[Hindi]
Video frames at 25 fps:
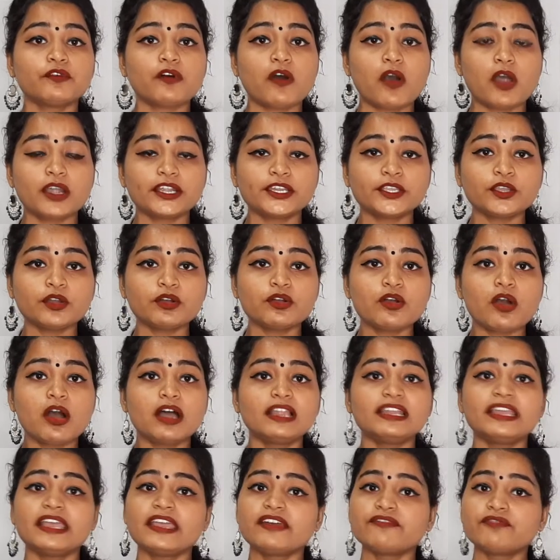ऑडियो
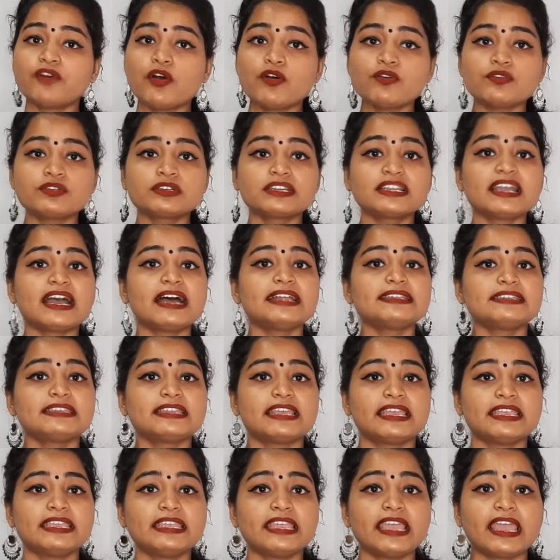कॉल है वो उनका
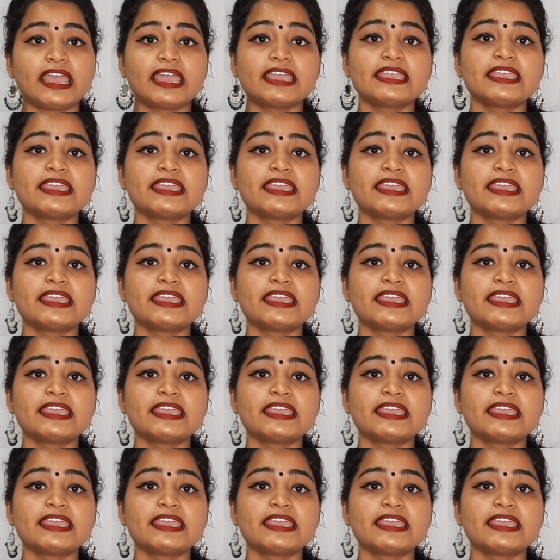नहीं है